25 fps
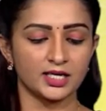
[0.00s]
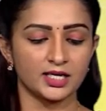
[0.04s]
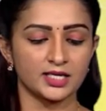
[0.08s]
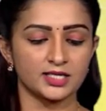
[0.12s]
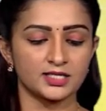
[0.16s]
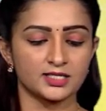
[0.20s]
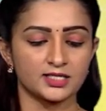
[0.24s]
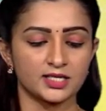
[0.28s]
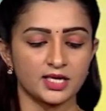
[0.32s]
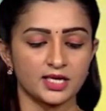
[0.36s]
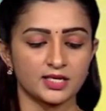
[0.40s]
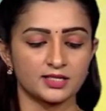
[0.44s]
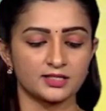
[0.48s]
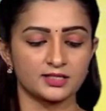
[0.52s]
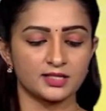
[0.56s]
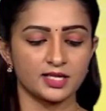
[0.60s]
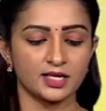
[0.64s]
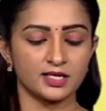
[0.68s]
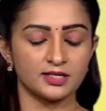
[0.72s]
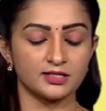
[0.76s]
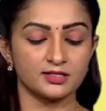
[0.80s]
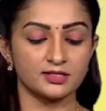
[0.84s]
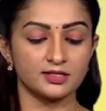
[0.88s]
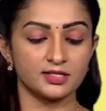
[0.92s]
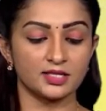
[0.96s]
టెస్ట్
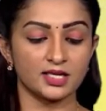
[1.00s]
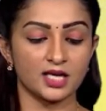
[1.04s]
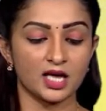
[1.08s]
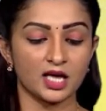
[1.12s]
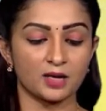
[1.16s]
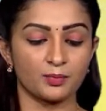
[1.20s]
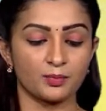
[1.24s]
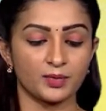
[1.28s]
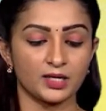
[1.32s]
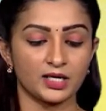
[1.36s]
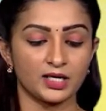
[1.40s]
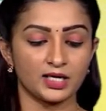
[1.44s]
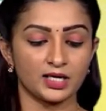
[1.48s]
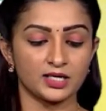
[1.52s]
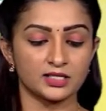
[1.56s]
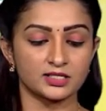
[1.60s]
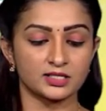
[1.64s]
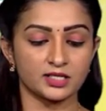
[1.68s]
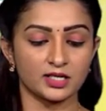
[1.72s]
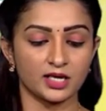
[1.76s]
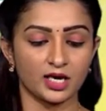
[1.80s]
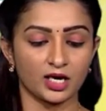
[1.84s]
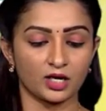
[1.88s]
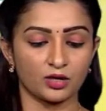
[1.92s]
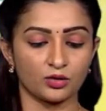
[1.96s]
చేయిస్తే సిఆర్పి
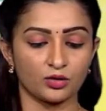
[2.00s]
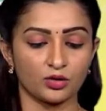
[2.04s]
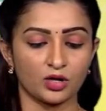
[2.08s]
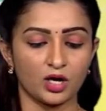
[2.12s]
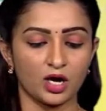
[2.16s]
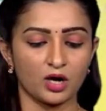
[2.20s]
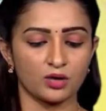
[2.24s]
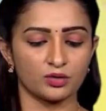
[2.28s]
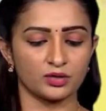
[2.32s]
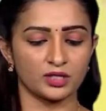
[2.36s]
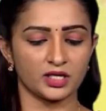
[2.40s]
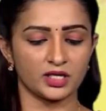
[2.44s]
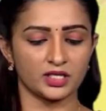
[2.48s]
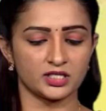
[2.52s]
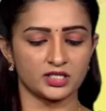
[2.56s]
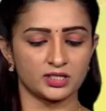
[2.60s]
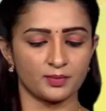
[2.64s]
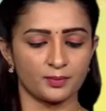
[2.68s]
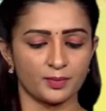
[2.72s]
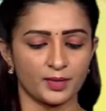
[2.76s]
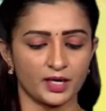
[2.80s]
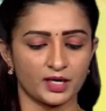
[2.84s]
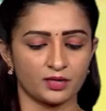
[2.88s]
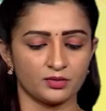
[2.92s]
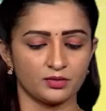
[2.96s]
కల్చర్ ఎక్కువగా ఉందని
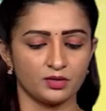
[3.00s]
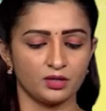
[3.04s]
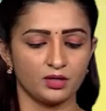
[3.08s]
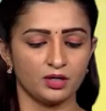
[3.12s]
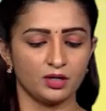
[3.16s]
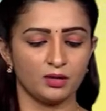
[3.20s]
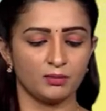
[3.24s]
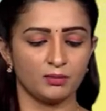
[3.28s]
చెప్పారు